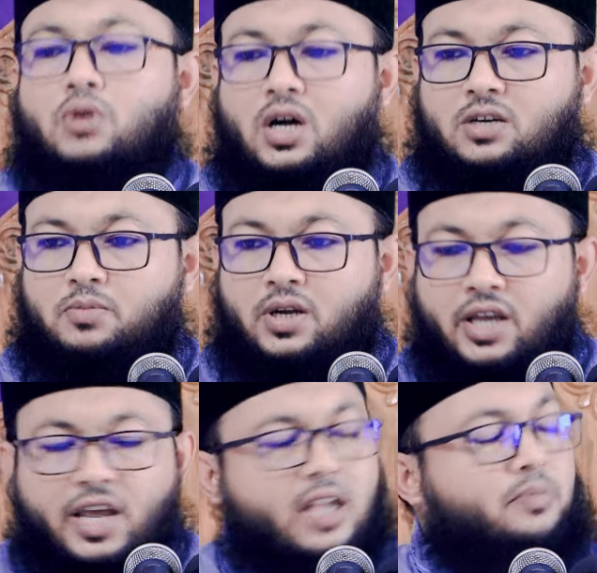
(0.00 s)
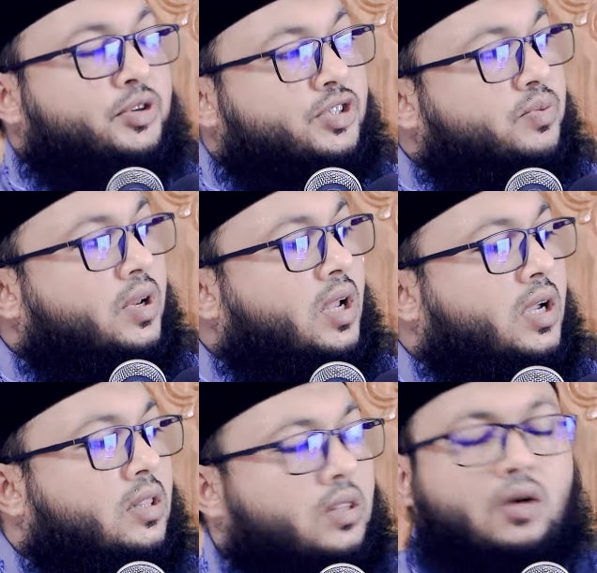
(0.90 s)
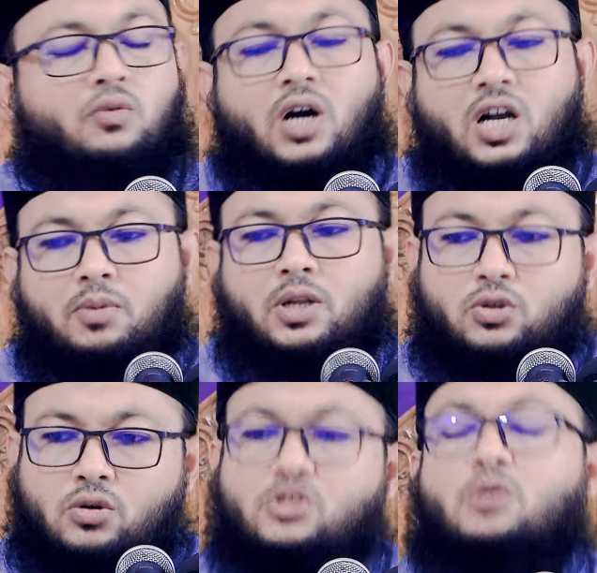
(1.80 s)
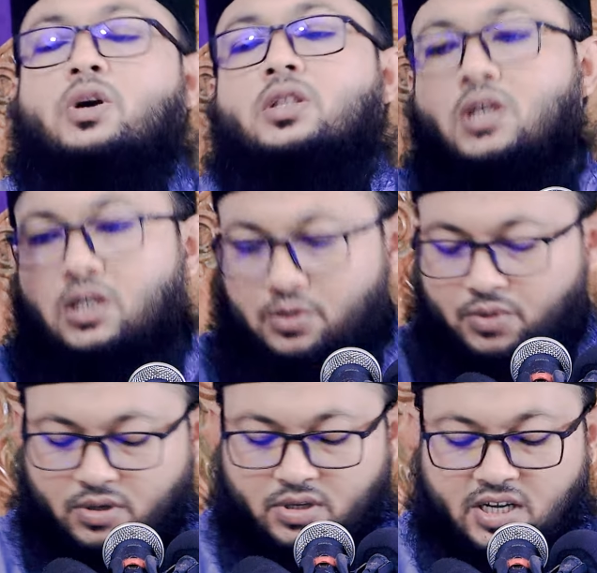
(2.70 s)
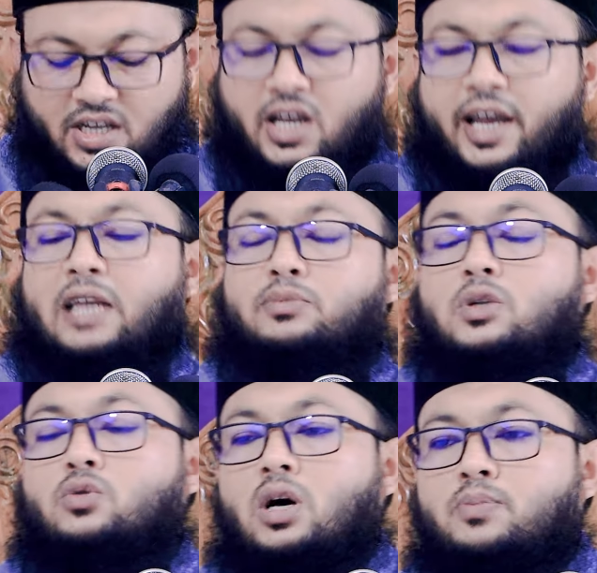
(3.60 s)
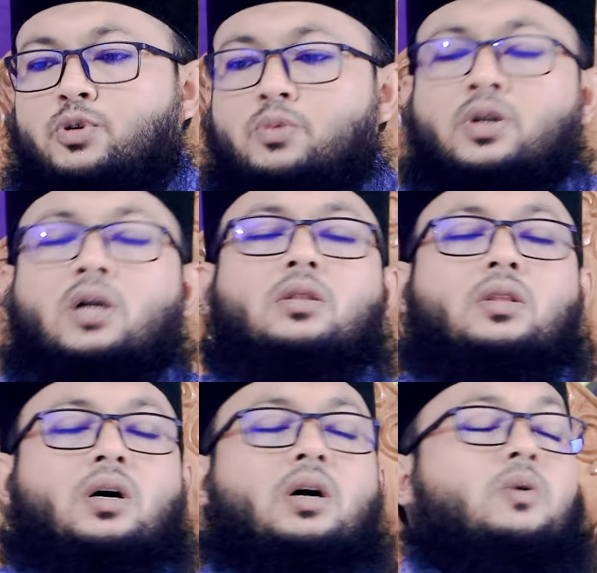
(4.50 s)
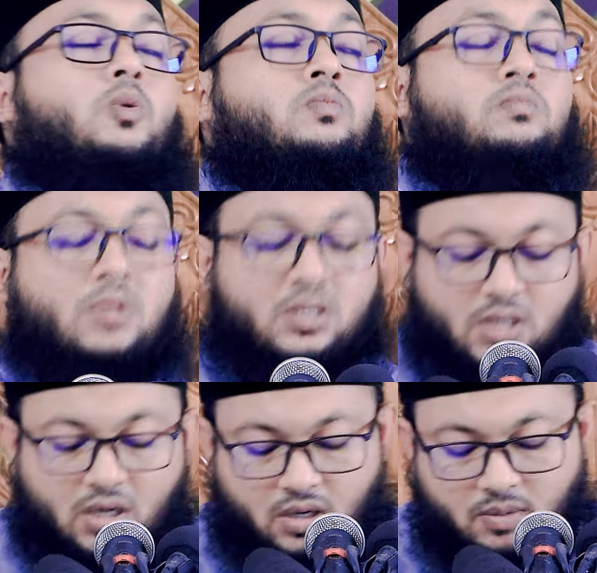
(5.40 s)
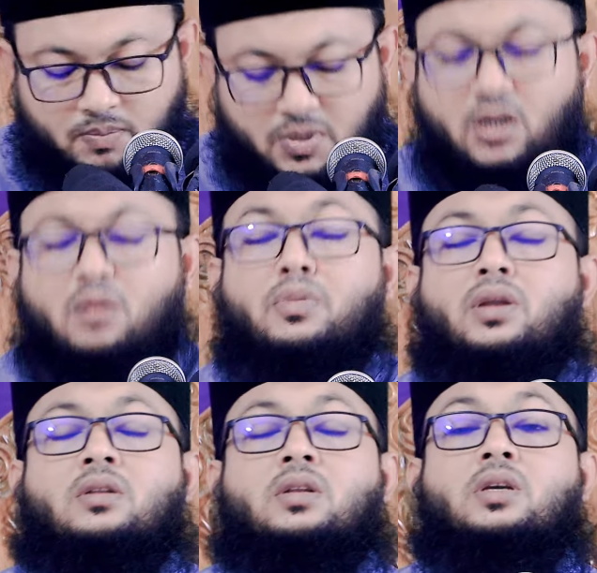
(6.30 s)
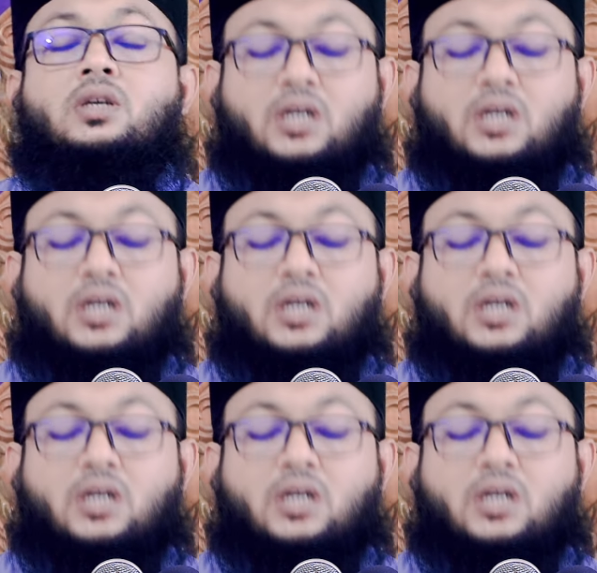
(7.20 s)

আকবার এই বিসমিল্লাহি আল্লাহ আকবর তখন জবাই দিয়ে দিবেন এরপরে দোয়া পড়বেন আল্লাহ তাকব্বাল মিন্নি